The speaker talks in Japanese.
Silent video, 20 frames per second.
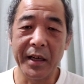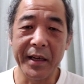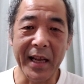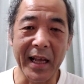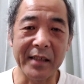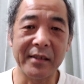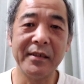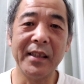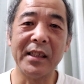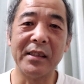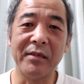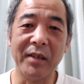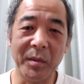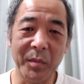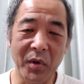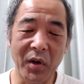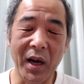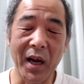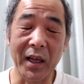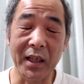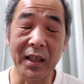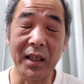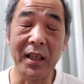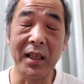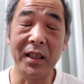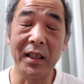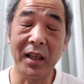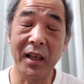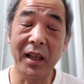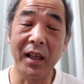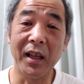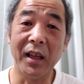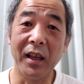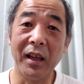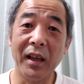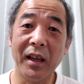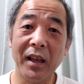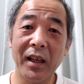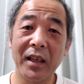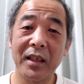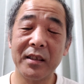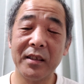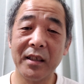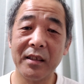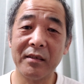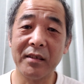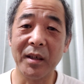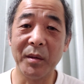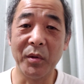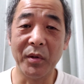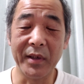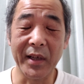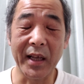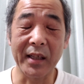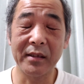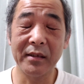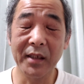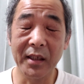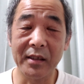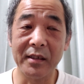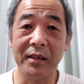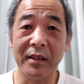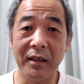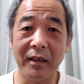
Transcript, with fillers: 夏ですわ、もうはっきり言ってね。季節はもう夏です